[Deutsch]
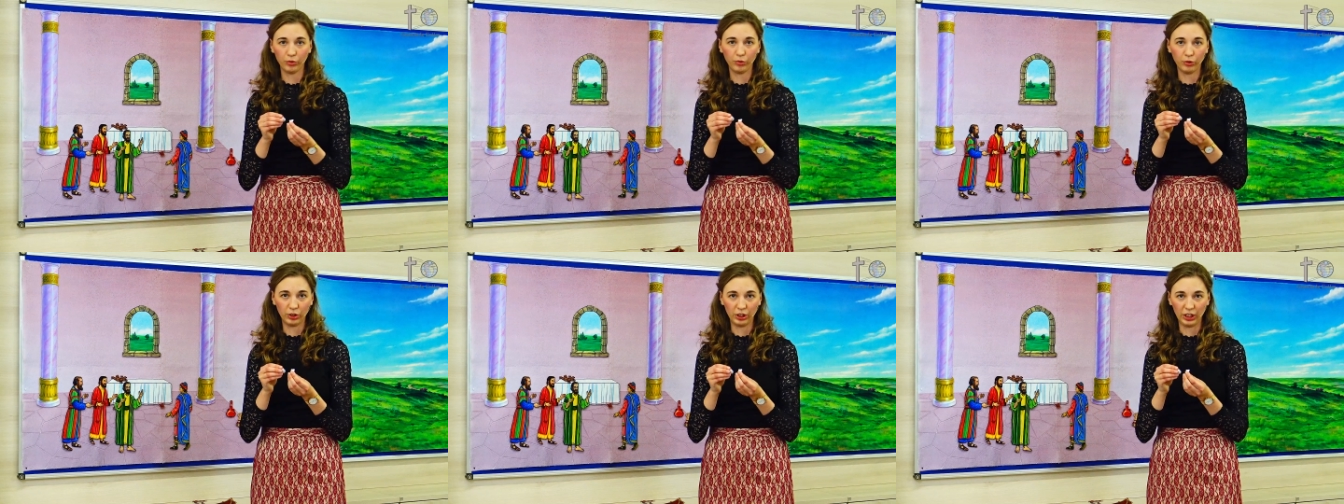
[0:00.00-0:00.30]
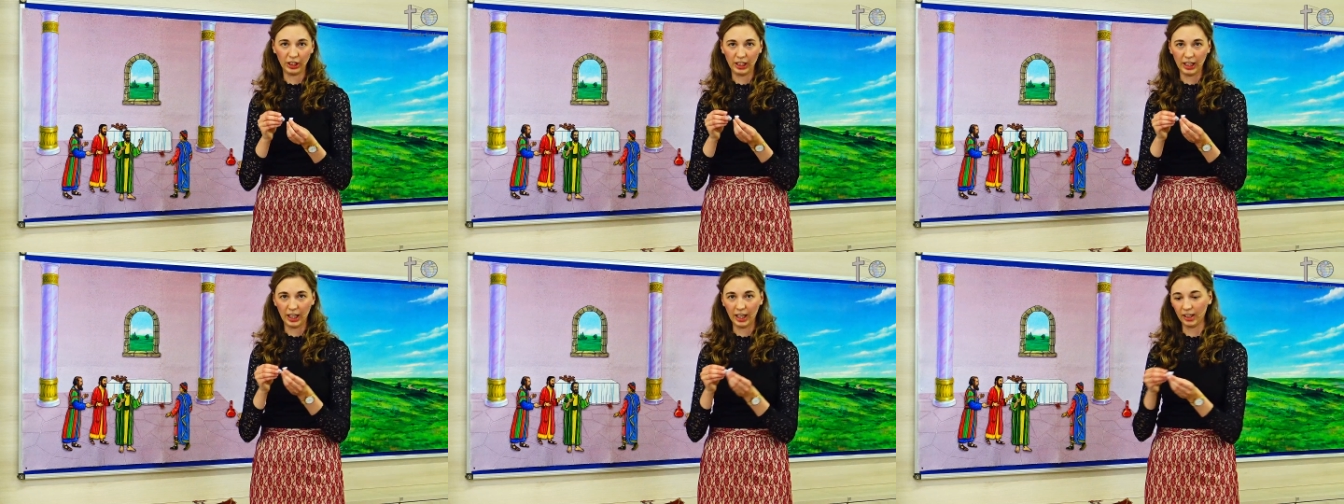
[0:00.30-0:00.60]
von
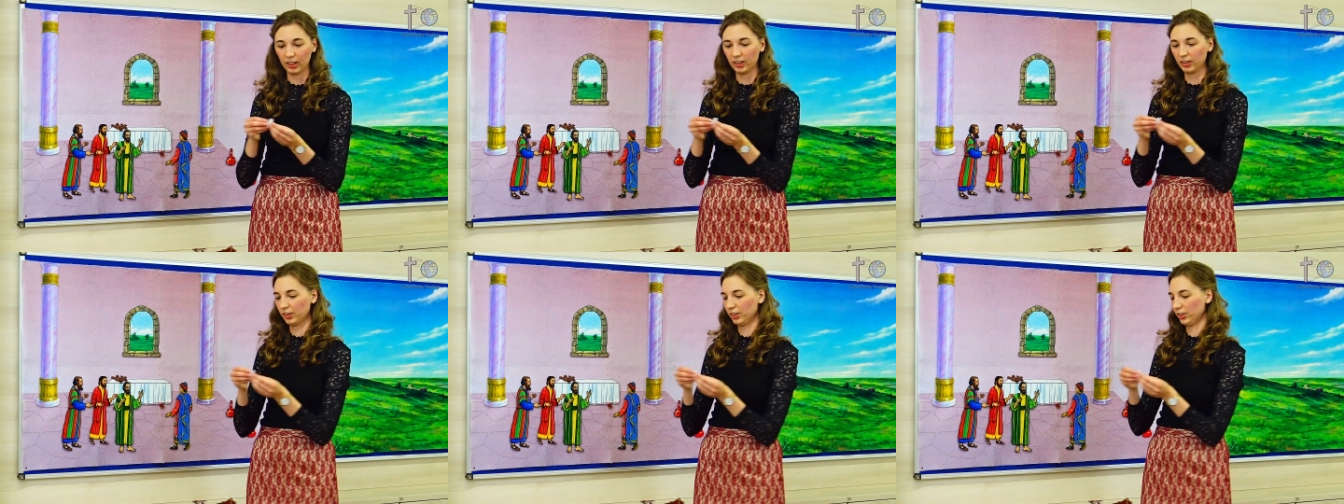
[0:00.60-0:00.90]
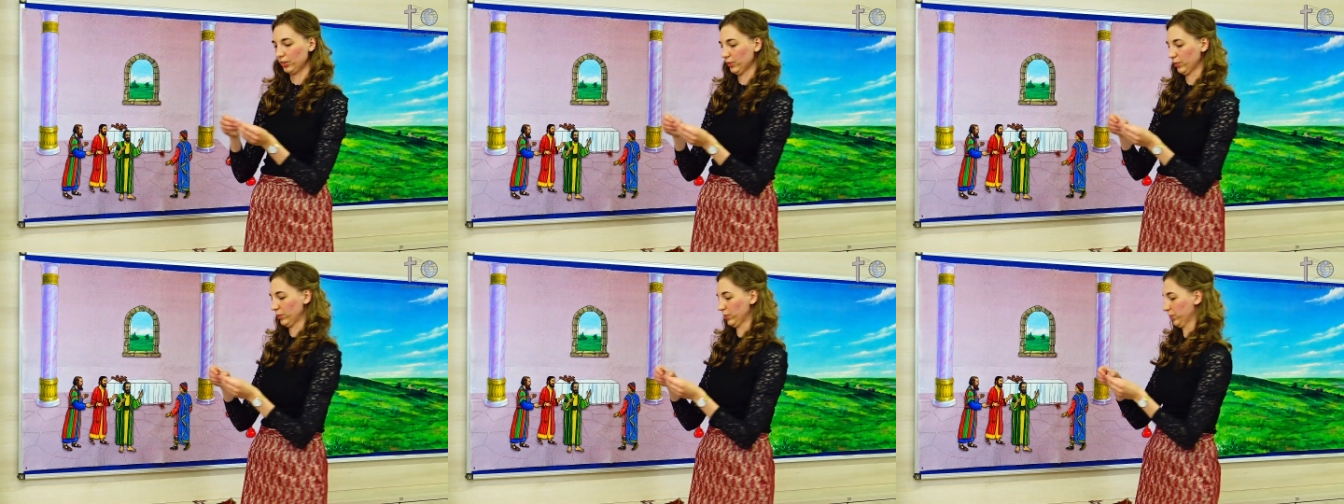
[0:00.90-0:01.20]
den
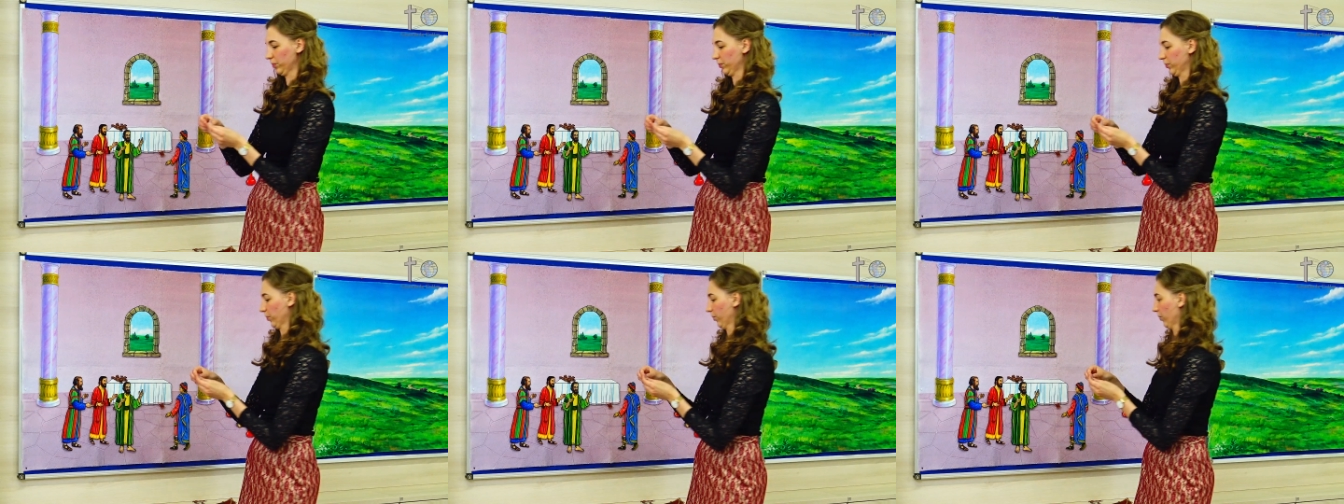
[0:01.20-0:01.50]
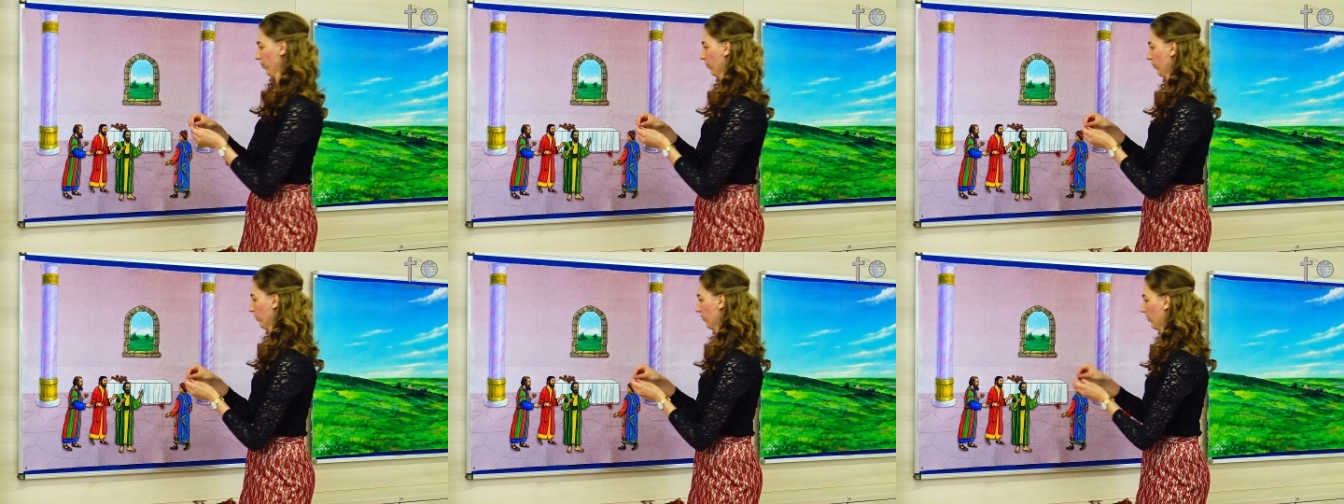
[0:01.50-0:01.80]
acht
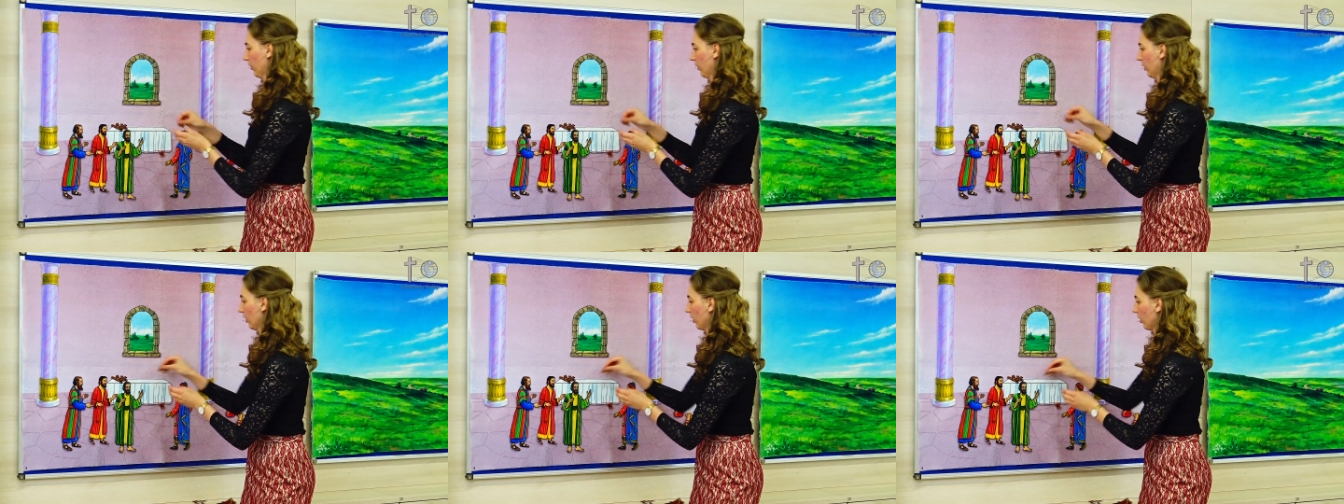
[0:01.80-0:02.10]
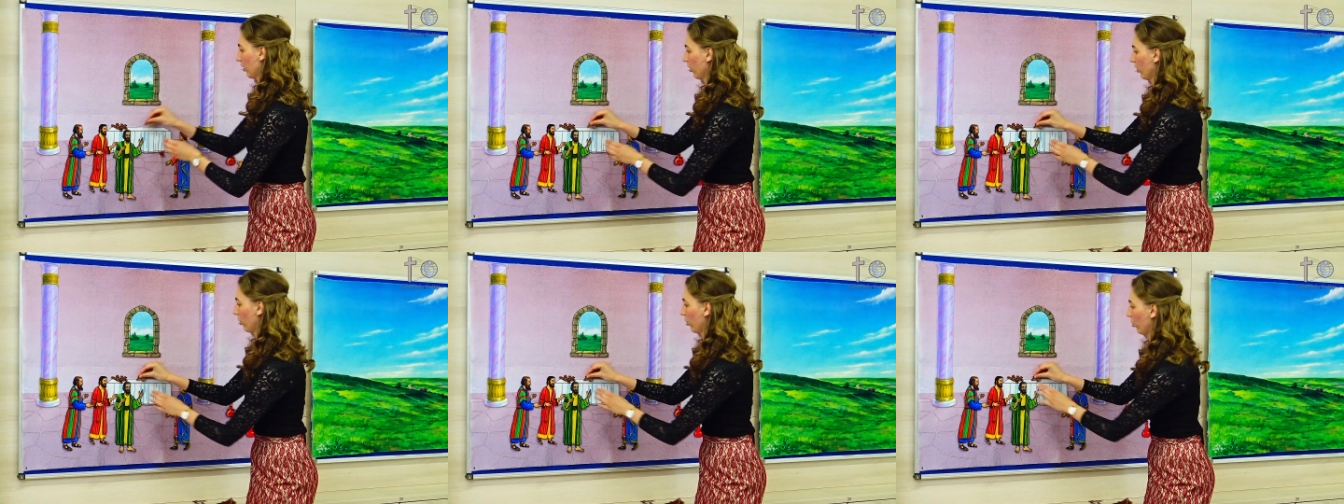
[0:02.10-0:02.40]

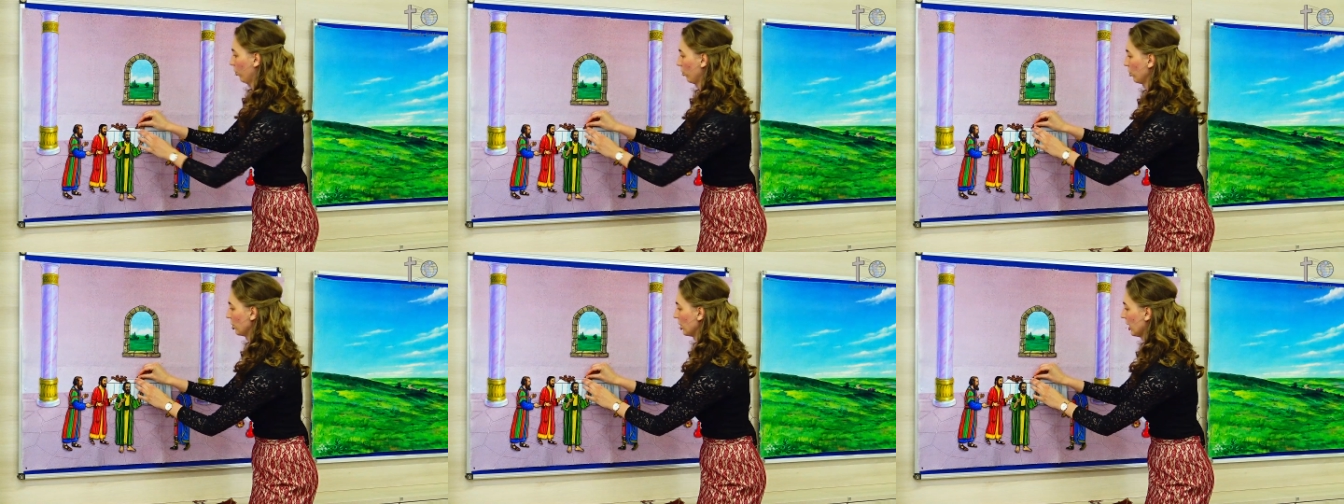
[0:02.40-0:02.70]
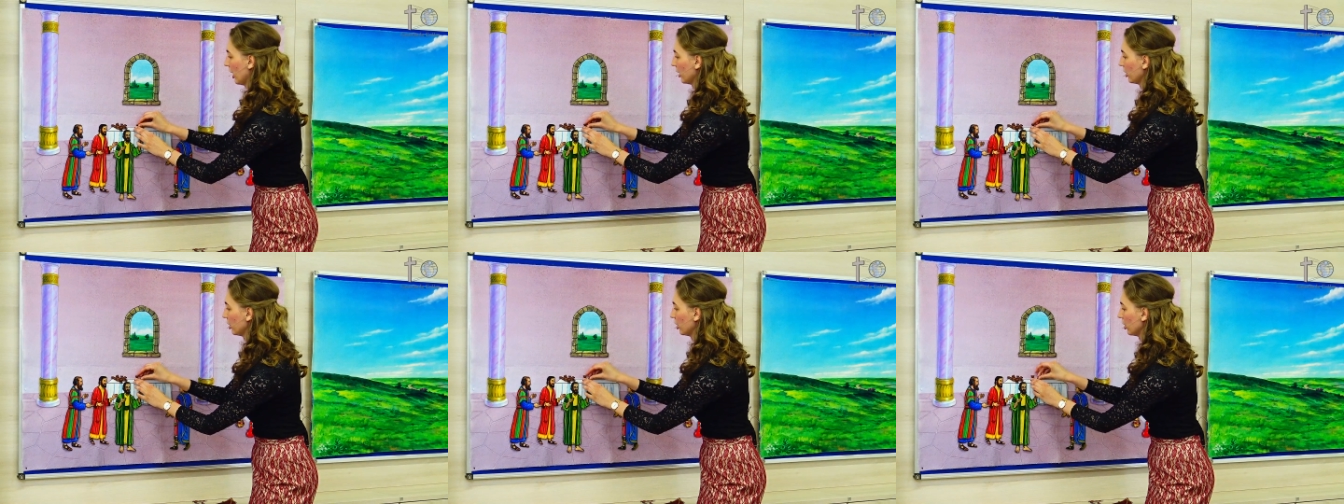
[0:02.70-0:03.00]
und
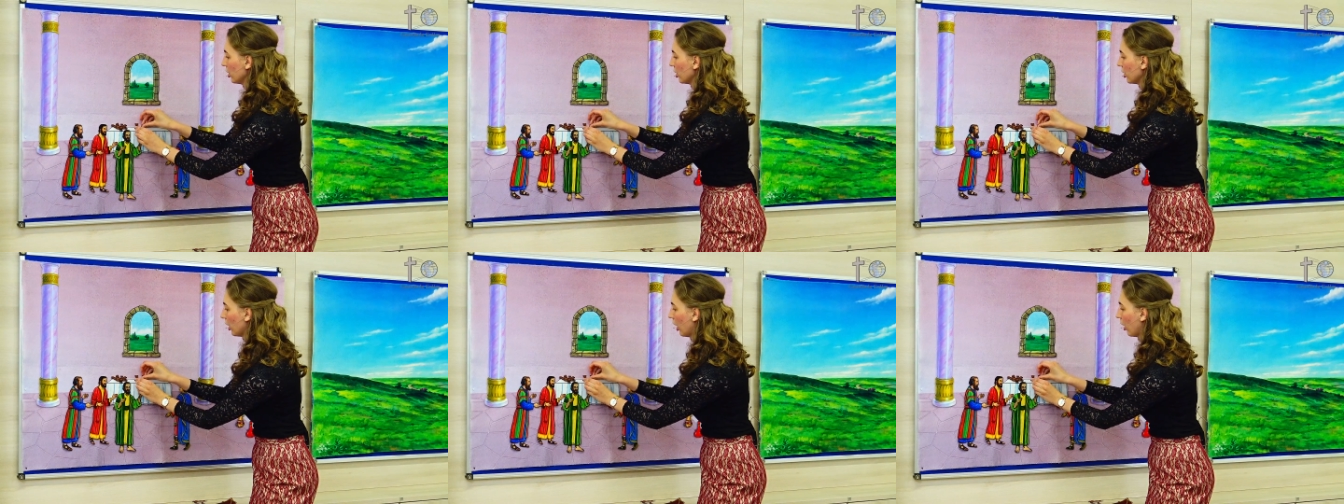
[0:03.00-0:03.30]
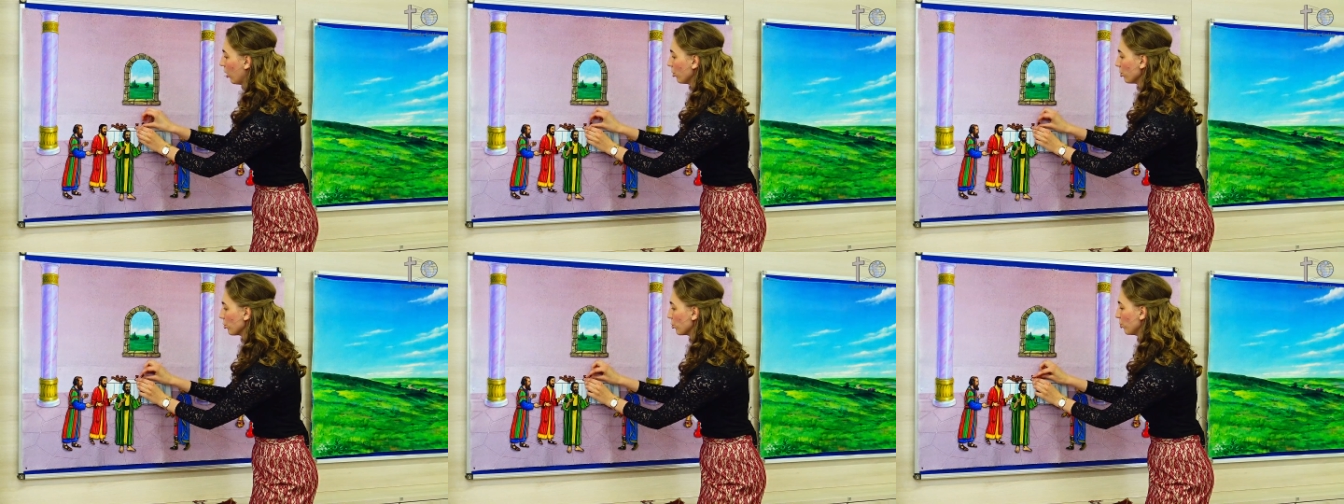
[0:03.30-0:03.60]
sagte
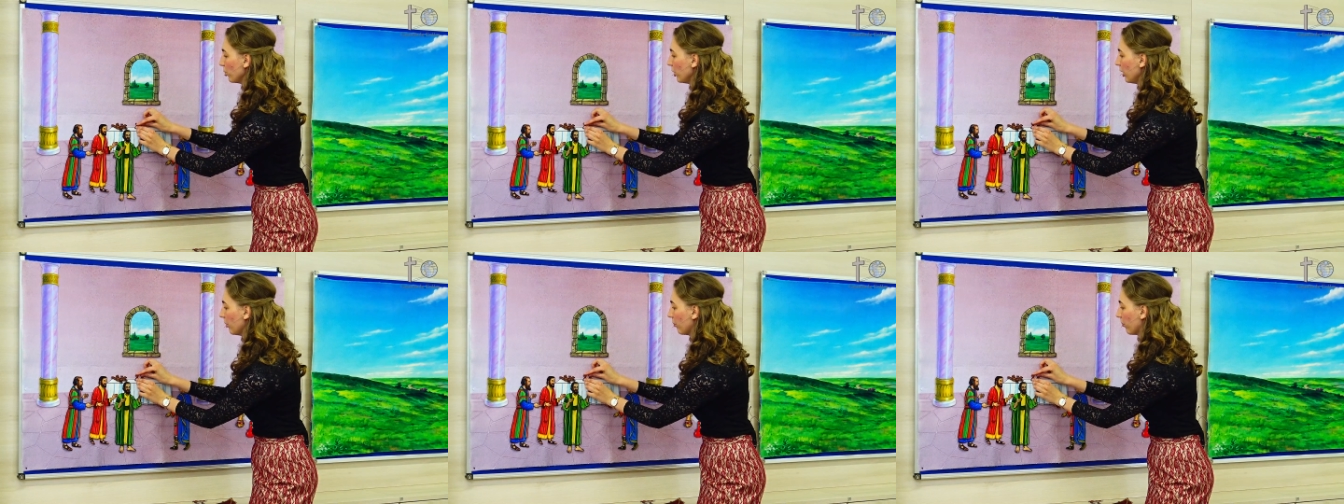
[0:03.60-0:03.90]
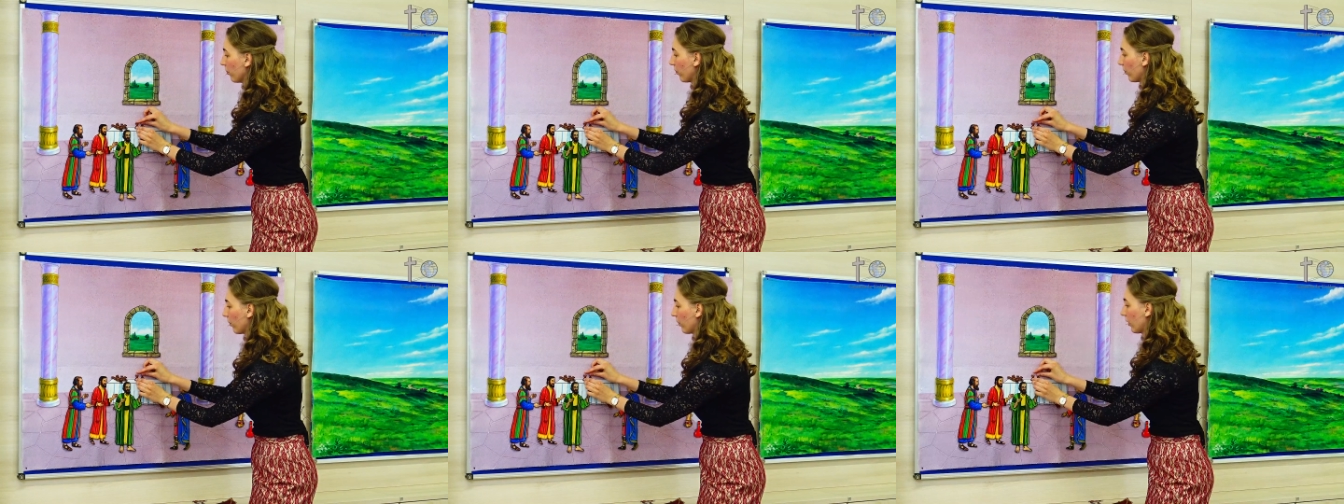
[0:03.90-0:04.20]
auch zu
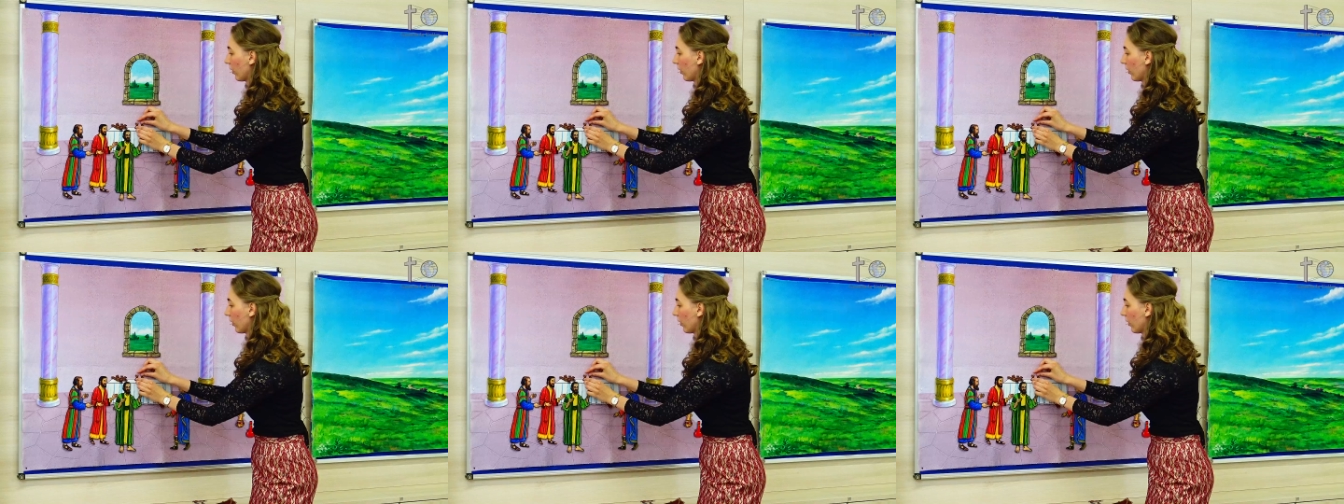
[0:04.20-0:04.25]
ihm,